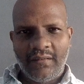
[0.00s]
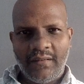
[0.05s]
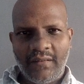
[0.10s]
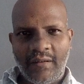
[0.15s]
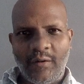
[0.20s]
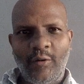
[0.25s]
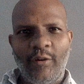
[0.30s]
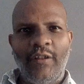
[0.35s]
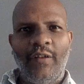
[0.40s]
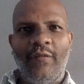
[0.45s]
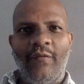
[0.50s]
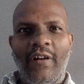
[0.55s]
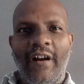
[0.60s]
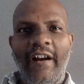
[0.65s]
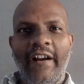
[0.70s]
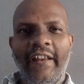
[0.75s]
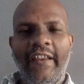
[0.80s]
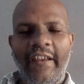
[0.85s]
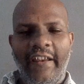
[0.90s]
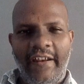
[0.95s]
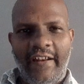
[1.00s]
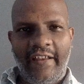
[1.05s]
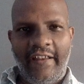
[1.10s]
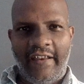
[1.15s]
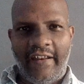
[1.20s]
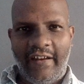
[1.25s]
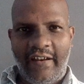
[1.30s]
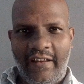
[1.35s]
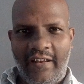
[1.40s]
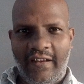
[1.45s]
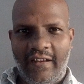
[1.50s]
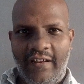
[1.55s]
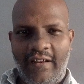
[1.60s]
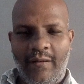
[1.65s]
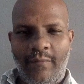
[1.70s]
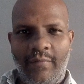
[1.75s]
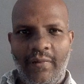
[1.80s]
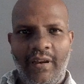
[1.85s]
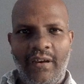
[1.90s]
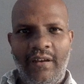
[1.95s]
தன்னுடைய வாழ்க்கைனா என்ன
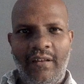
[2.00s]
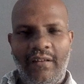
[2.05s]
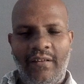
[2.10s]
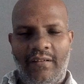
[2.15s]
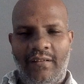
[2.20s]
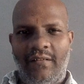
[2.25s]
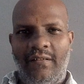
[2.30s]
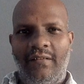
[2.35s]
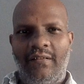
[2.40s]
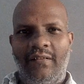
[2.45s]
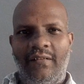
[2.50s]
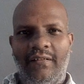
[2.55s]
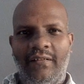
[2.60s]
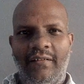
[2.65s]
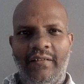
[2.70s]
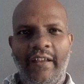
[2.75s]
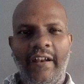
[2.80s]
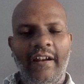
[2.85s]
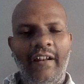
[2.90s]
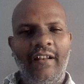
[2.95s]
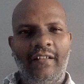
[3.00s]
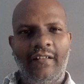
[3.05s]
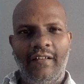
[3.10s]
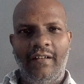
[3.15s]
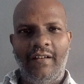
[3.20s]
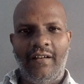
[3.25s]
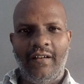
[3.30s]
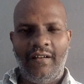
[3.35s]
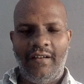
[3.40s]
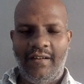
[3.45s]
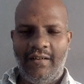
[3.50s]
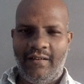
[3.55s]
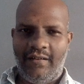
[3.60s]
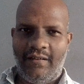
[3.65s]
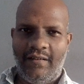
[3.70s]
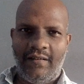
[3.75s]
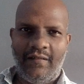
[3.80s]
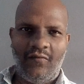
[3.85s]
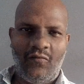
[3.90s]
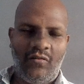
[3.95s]
அப்படின்னு தேடுறதுக்காக
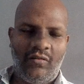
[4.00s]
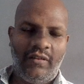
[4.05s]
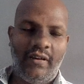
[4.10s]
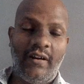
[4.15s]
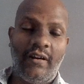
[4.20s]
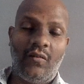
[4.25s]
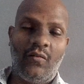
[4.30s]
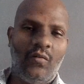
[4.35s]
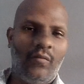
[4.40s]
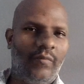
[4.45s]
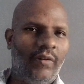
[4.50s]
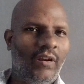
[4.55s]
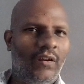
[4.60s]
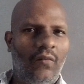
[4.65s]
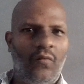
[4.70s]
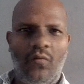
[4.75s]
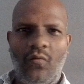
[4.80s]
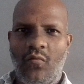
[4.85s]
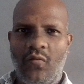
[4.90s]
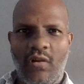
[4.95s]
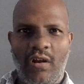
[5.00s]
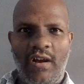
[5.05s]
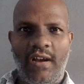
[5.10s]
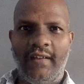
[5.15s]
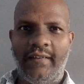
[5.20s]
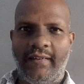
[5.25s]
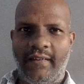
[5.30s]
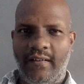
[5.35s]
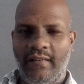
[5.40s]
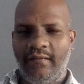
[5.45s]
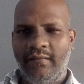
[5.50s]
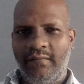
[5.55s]
அவர் தேடணும் அப்படின்னு அவருக்கு ஒரு ஆசை